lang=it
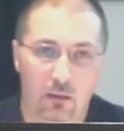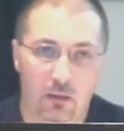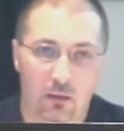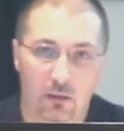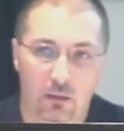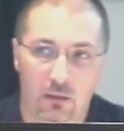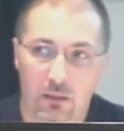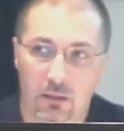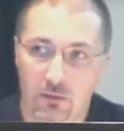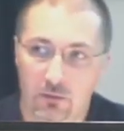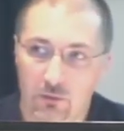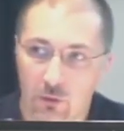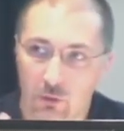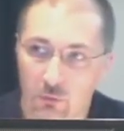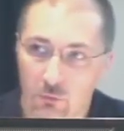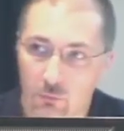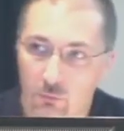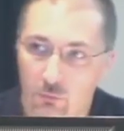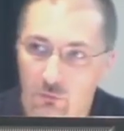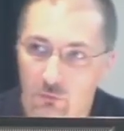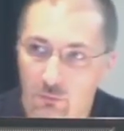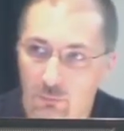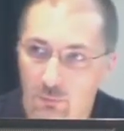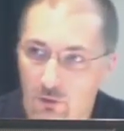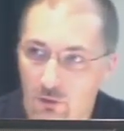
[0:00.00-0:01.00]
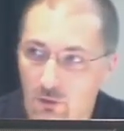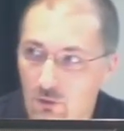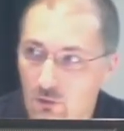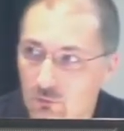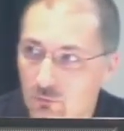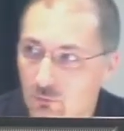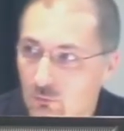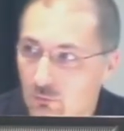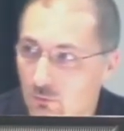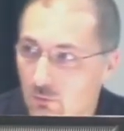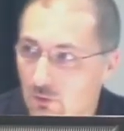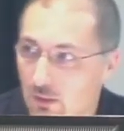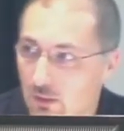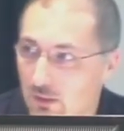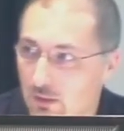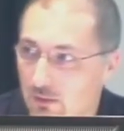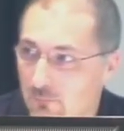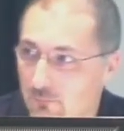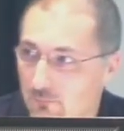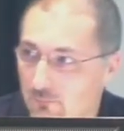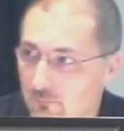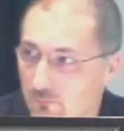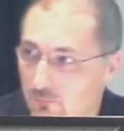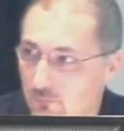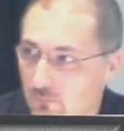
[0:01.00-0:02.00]
Introduce però
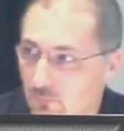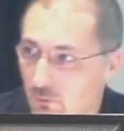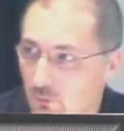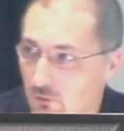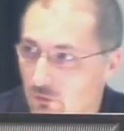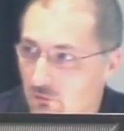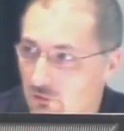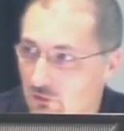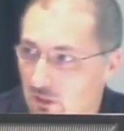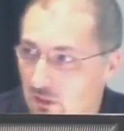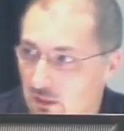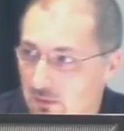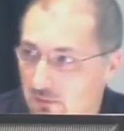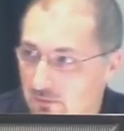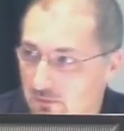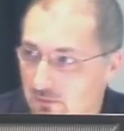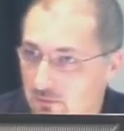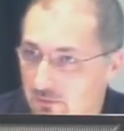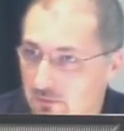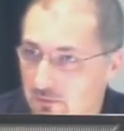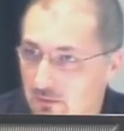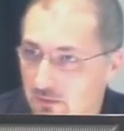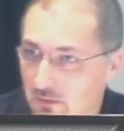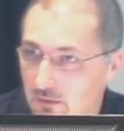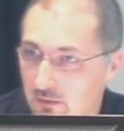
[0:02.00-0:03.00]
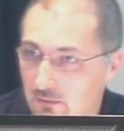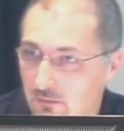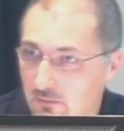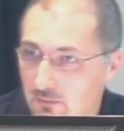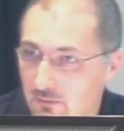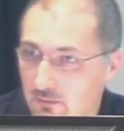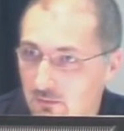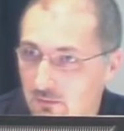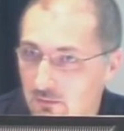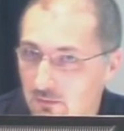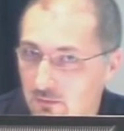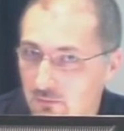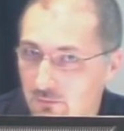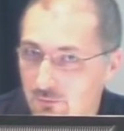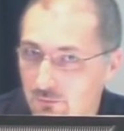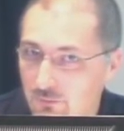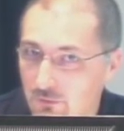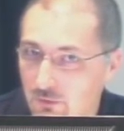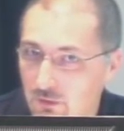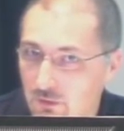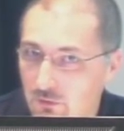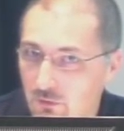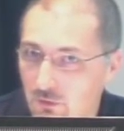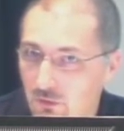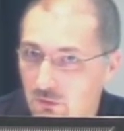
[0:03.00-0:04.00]
due oggetti che eh,
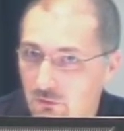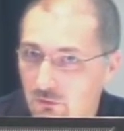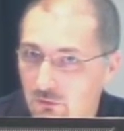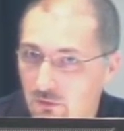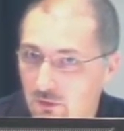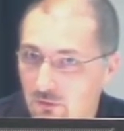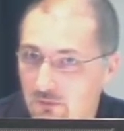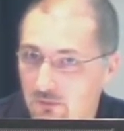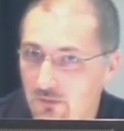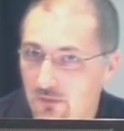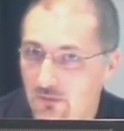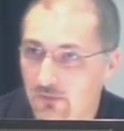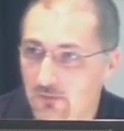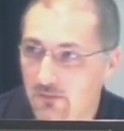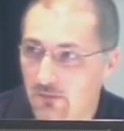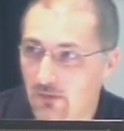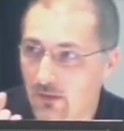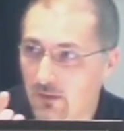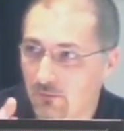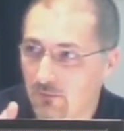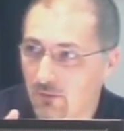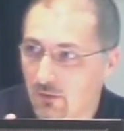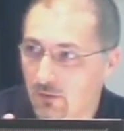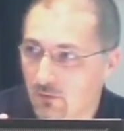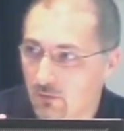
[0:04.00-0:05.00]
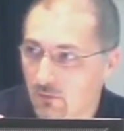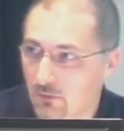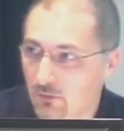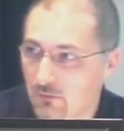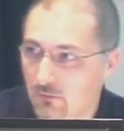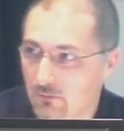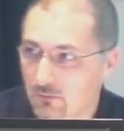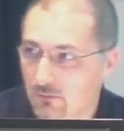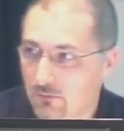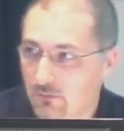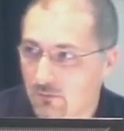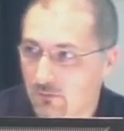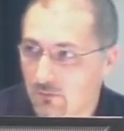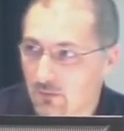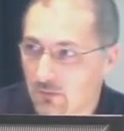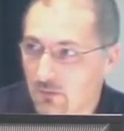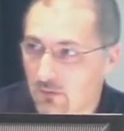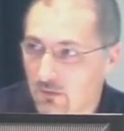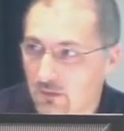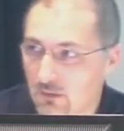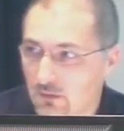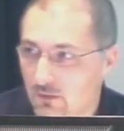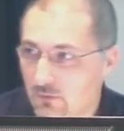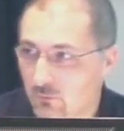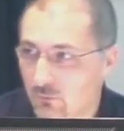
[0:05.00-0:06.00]
fino ad oggi esistevano
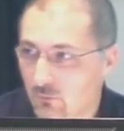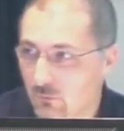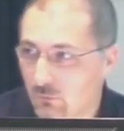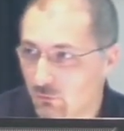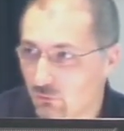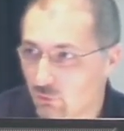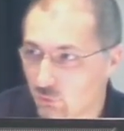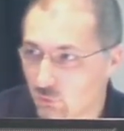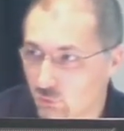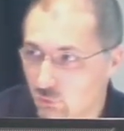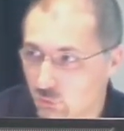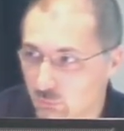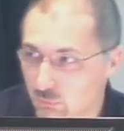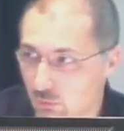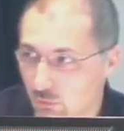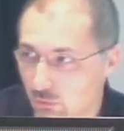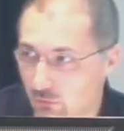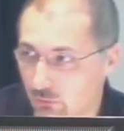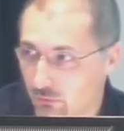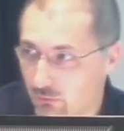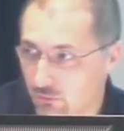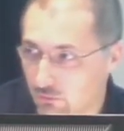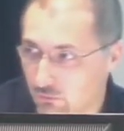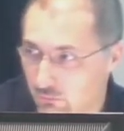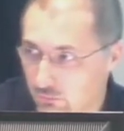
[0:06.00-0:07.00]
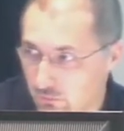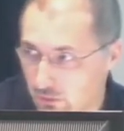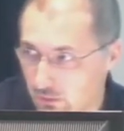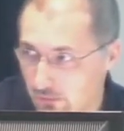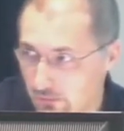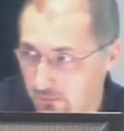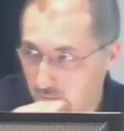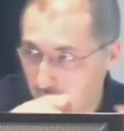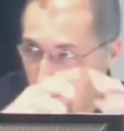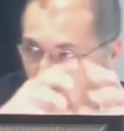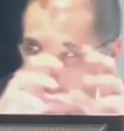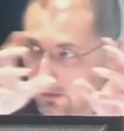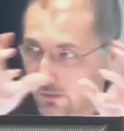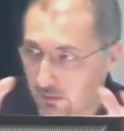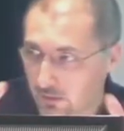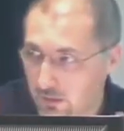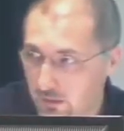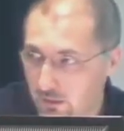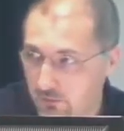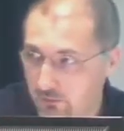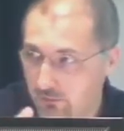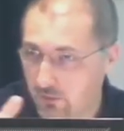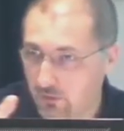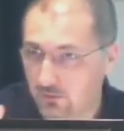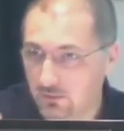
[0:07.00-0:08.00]
in un sottobosco, in una zona
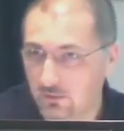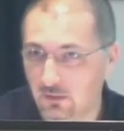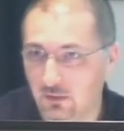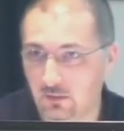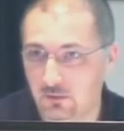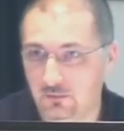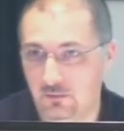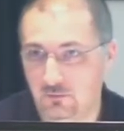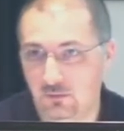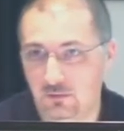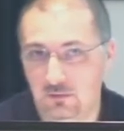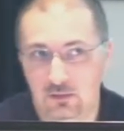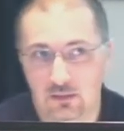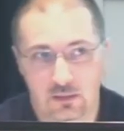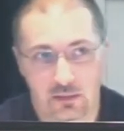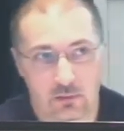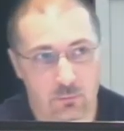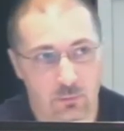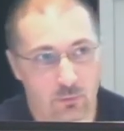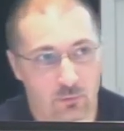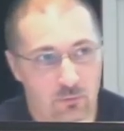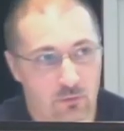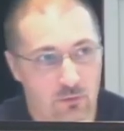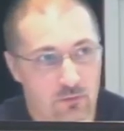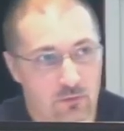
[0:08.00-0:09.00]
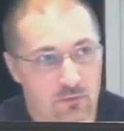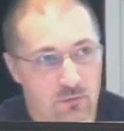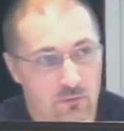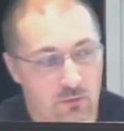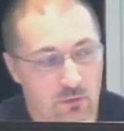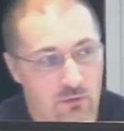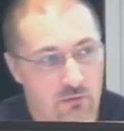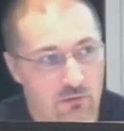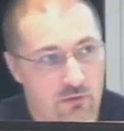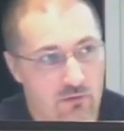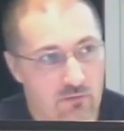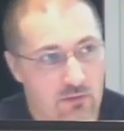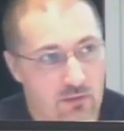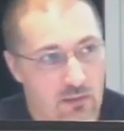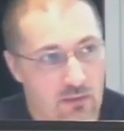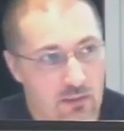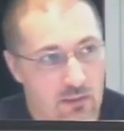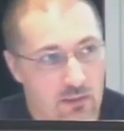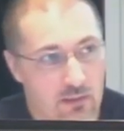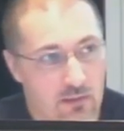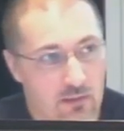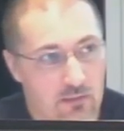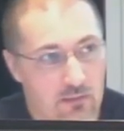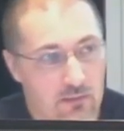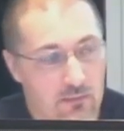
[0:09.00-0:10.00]
grigia delle attività di protezione
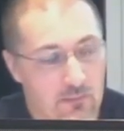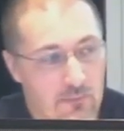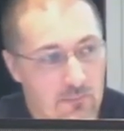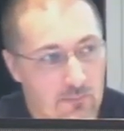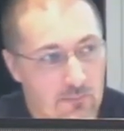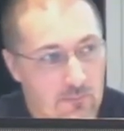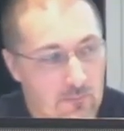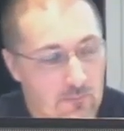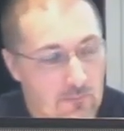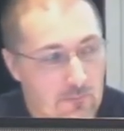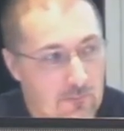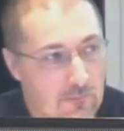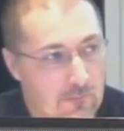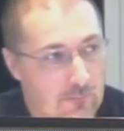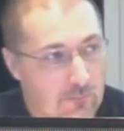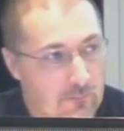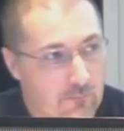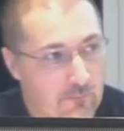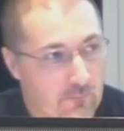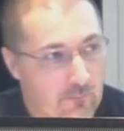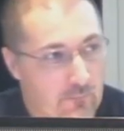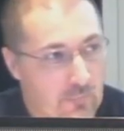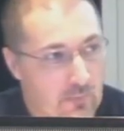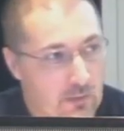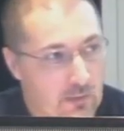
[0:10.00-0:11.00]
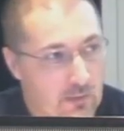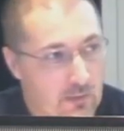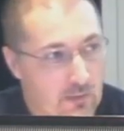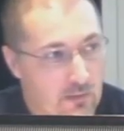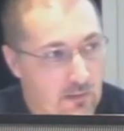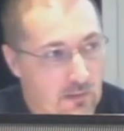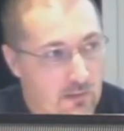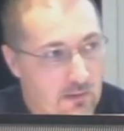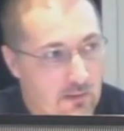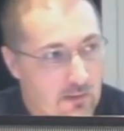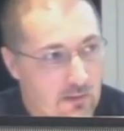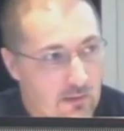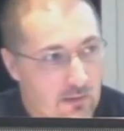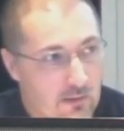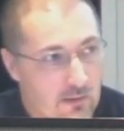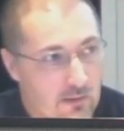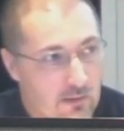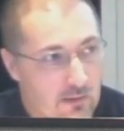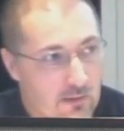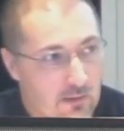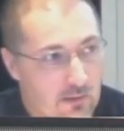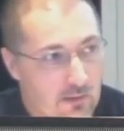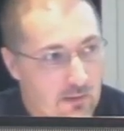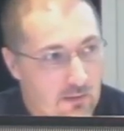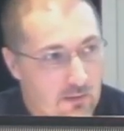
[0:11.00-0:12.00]
civile,
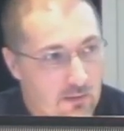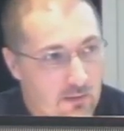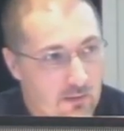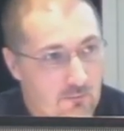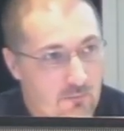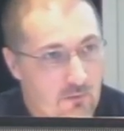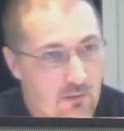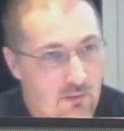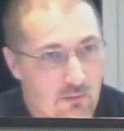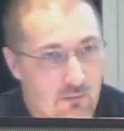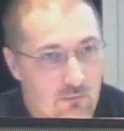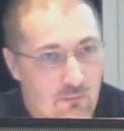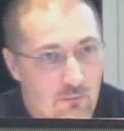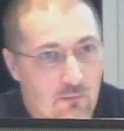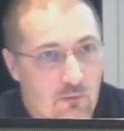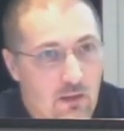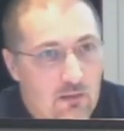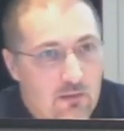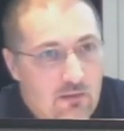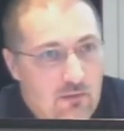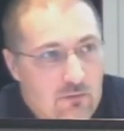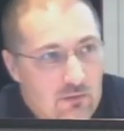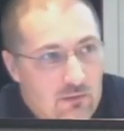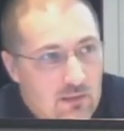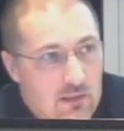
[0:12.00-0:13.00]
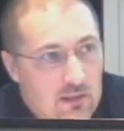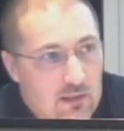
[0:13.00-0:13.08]
eh, che veniv- attività